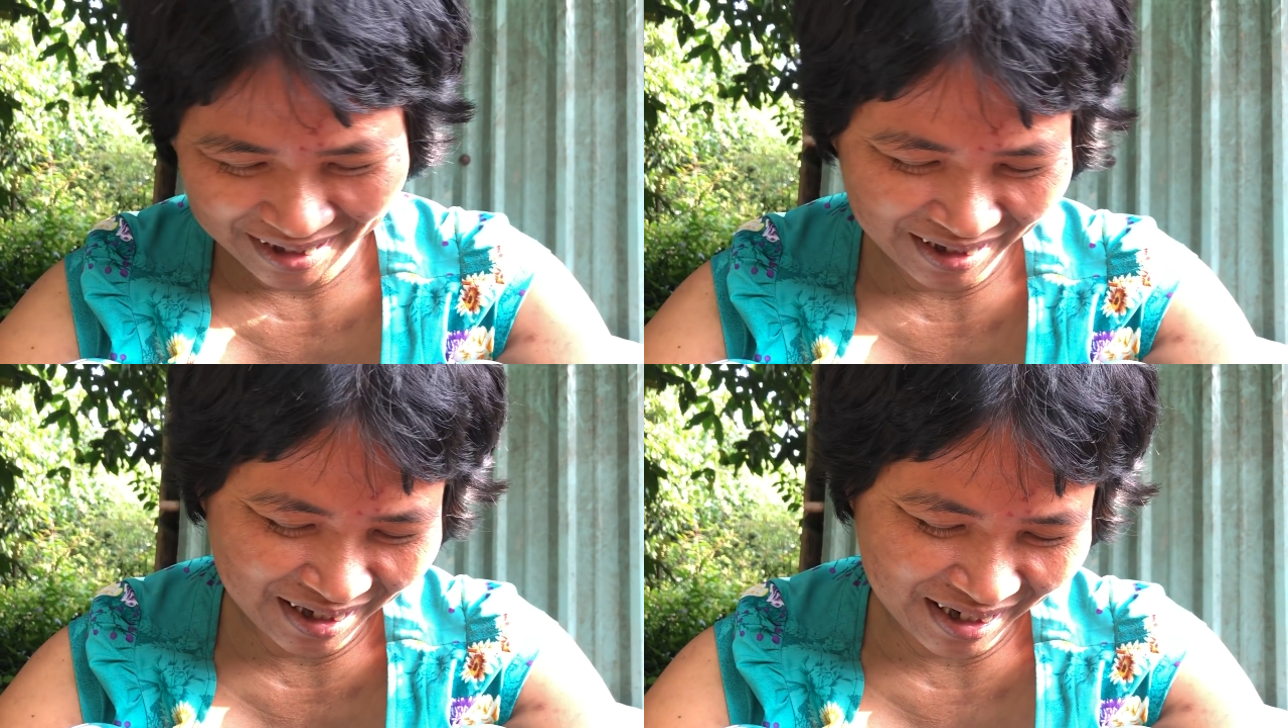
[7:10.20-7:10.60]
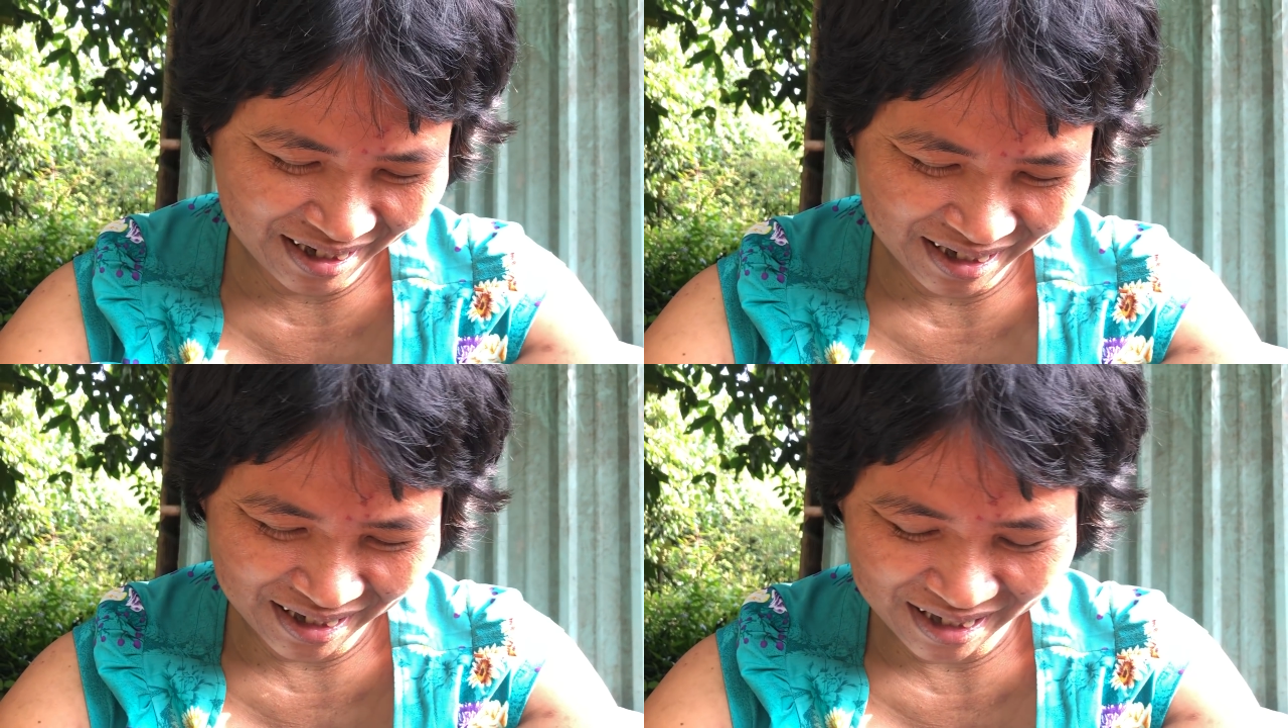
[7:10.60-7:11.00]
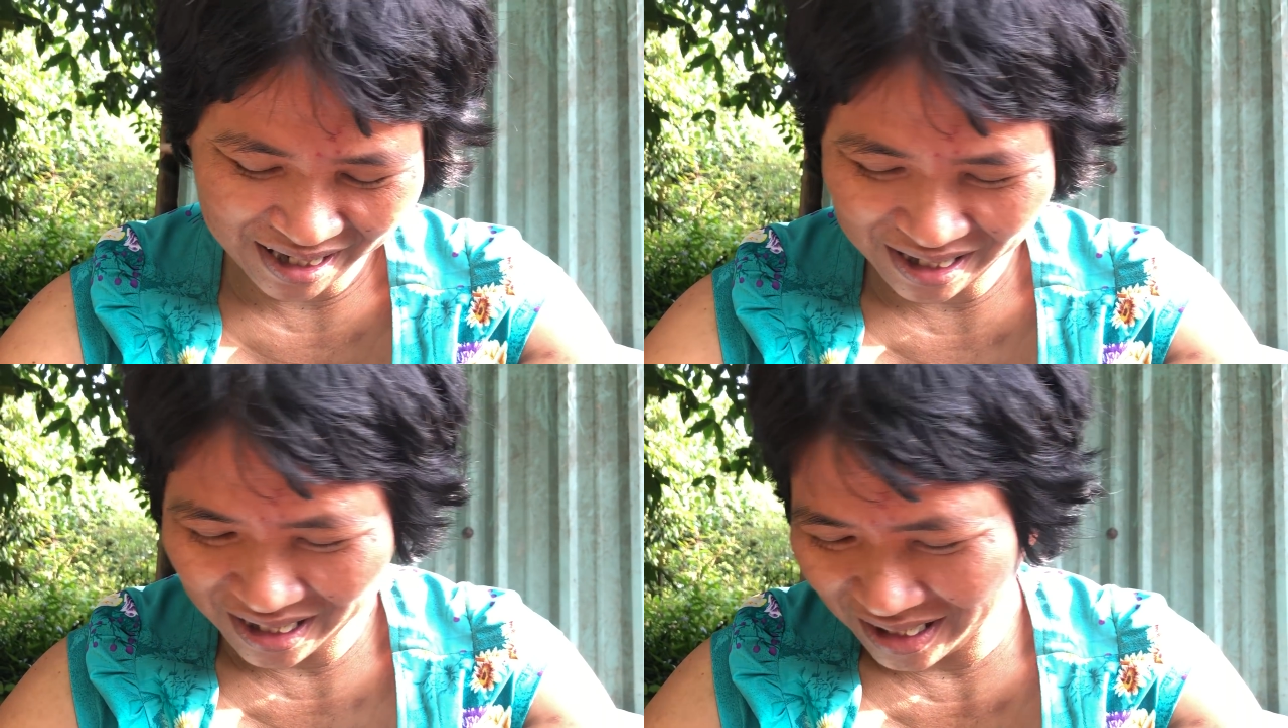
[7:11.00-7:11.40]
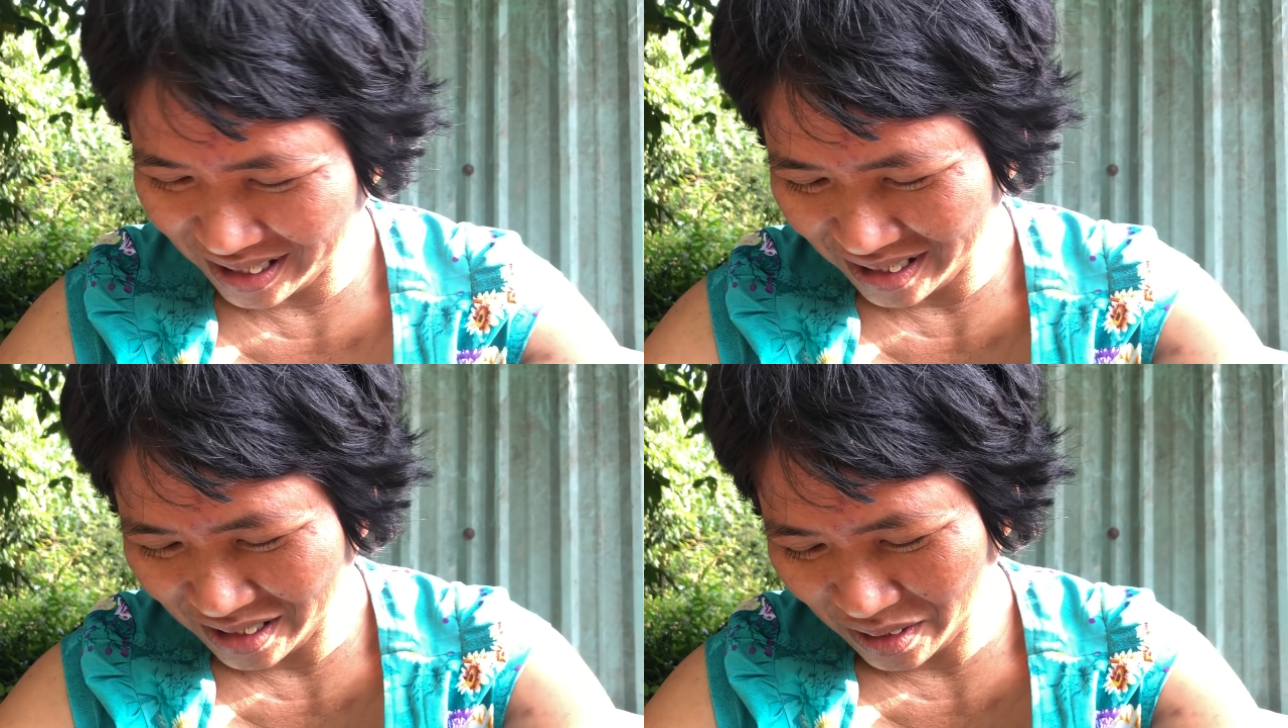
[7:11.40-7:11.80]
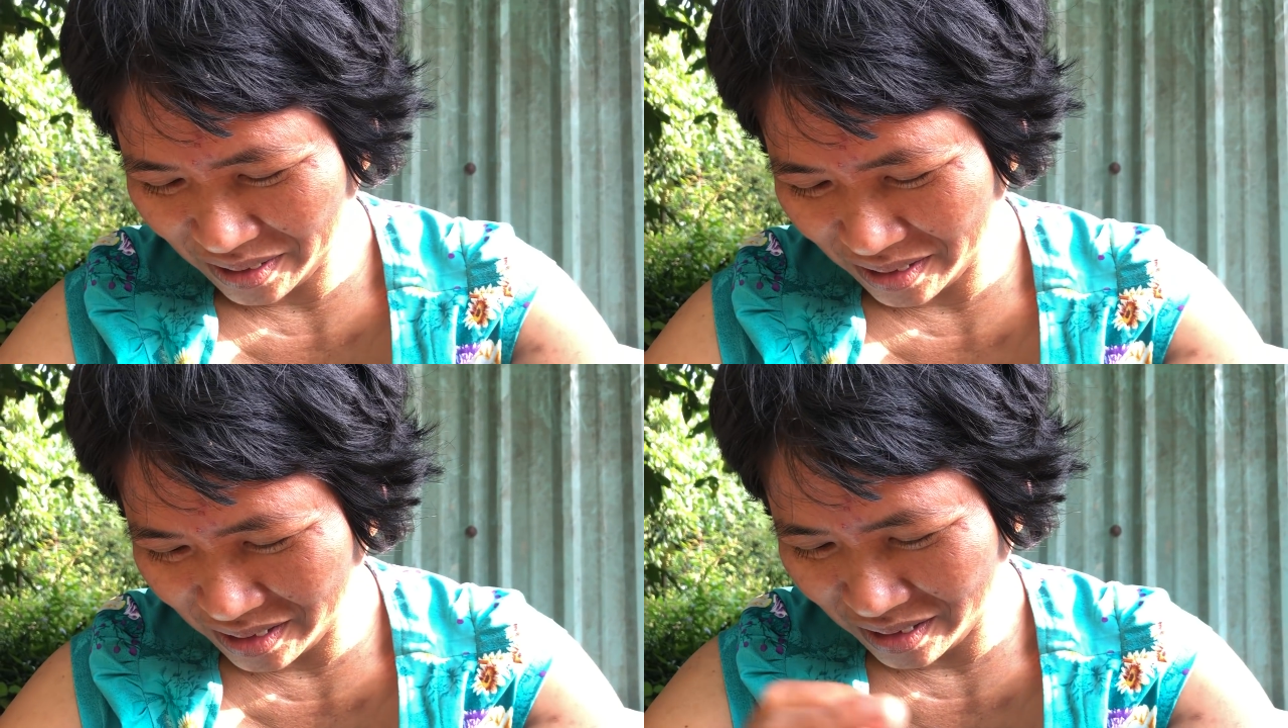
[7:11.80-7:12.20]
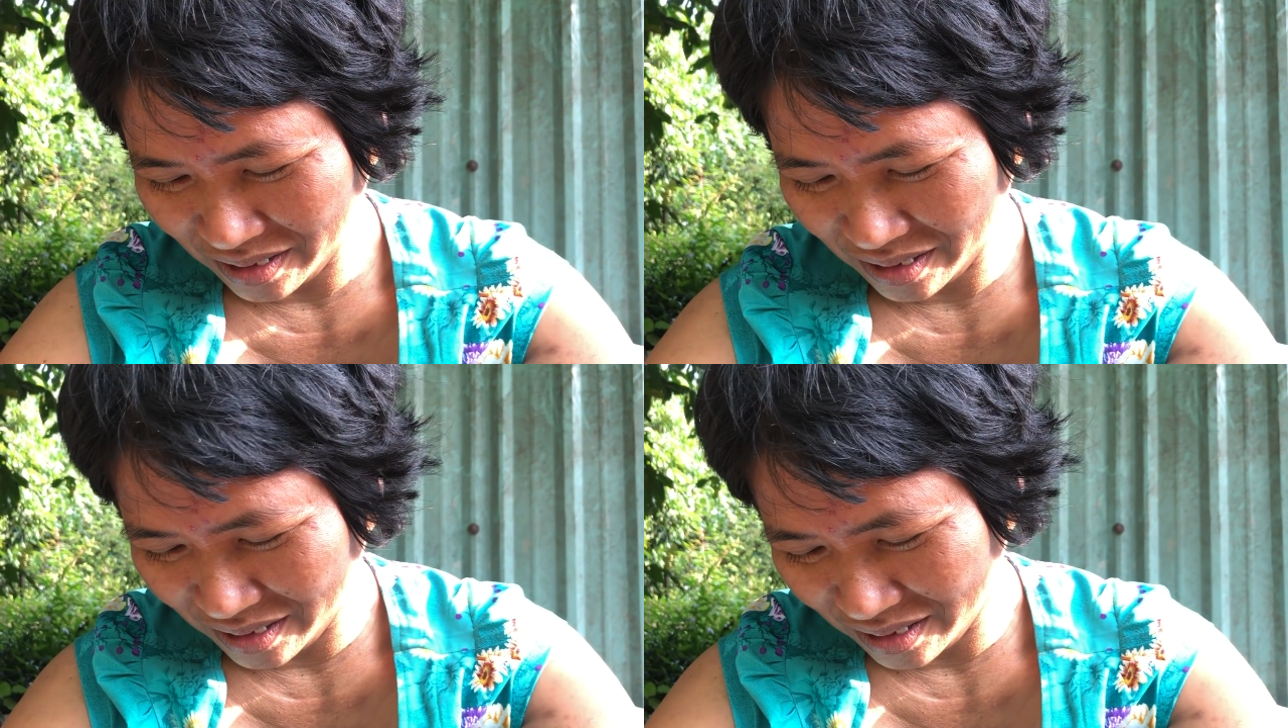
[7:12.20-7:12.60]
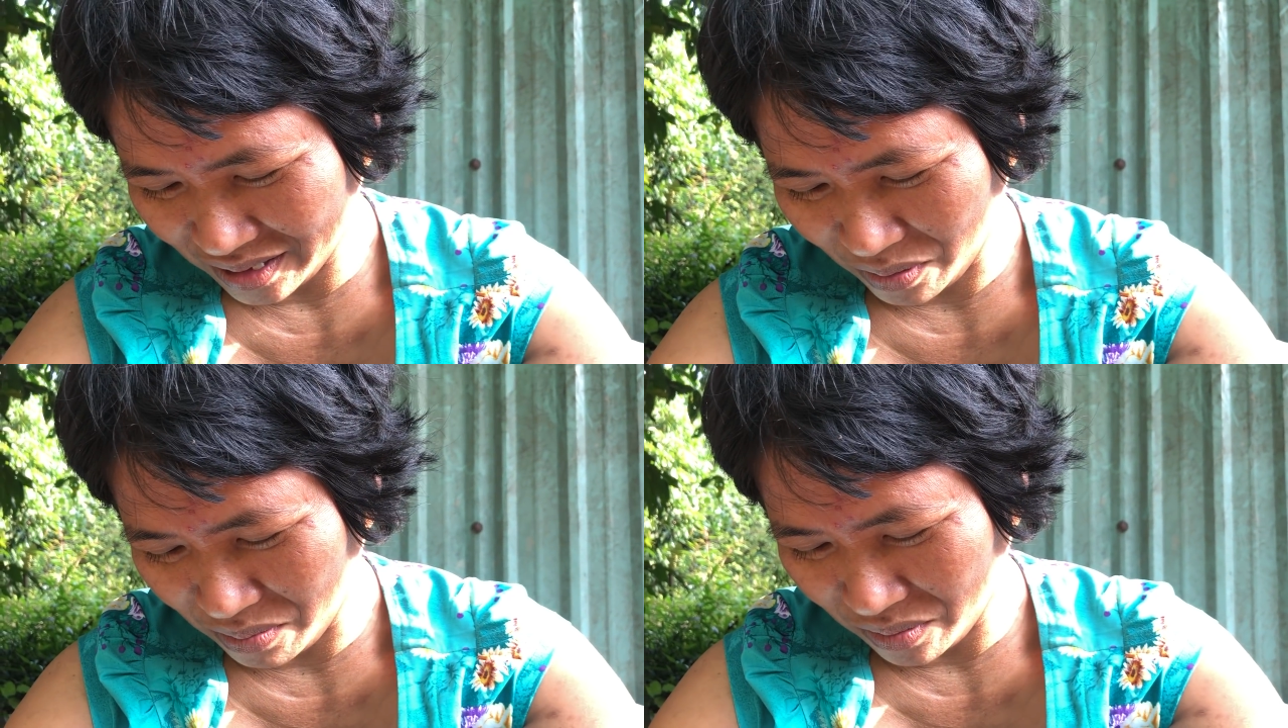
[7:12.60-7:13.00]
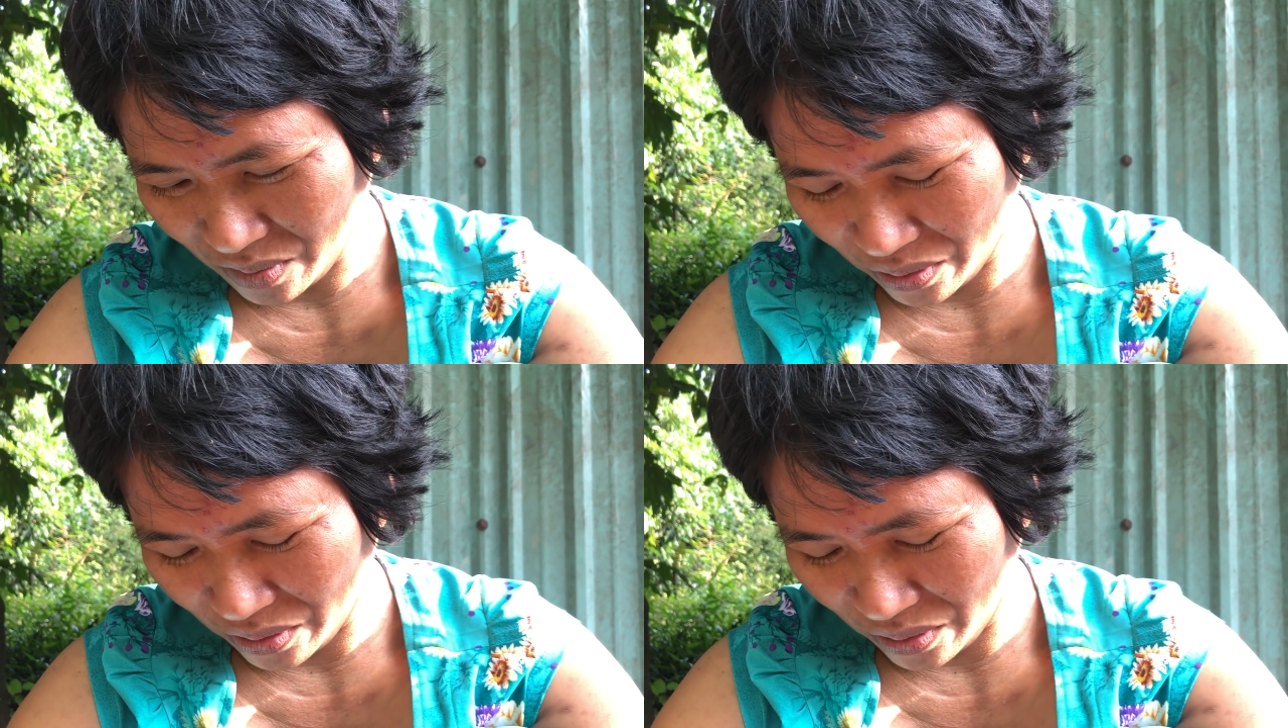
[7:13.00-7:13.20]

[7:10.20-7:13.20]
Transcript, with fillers: Nó, nó nó cũng